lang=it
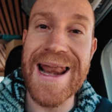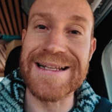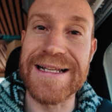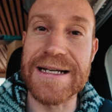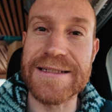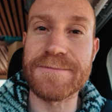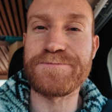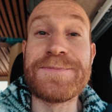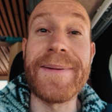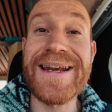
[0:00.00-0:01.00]
all'andata
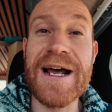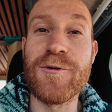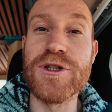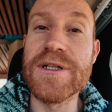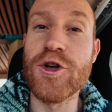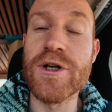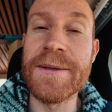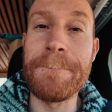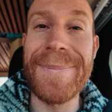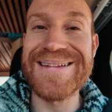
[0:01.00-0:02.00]
speriamo di non
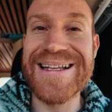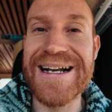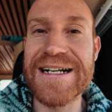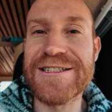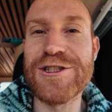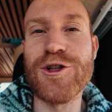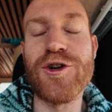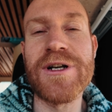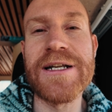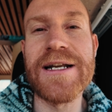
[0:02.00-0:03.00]
impantanarci
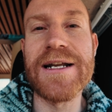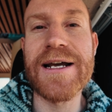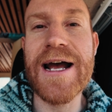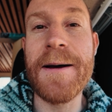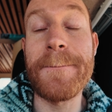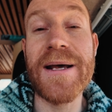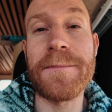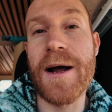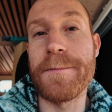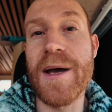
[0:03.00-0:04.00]
con il camper
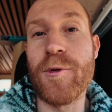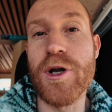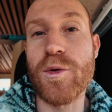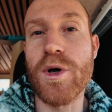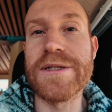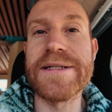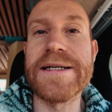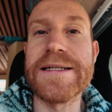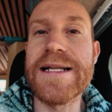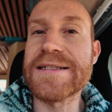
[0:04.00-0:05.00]
ma abbiamo le
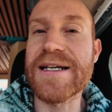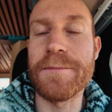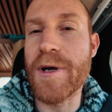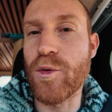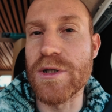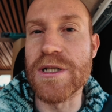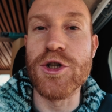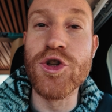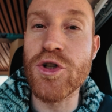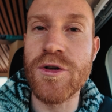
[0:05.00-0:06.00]
ruote da sabbia quindi
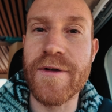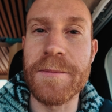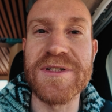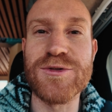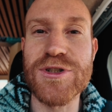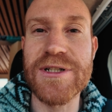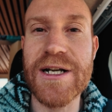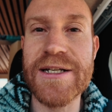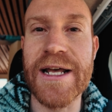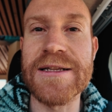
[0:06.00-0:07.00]
non dovrebbe
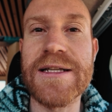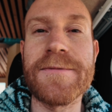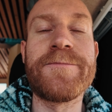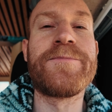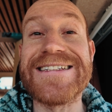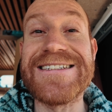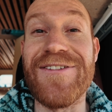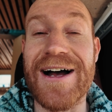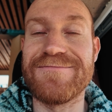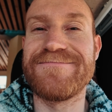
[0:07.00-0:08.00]
succedere niente e si
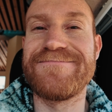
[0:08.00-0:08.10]
va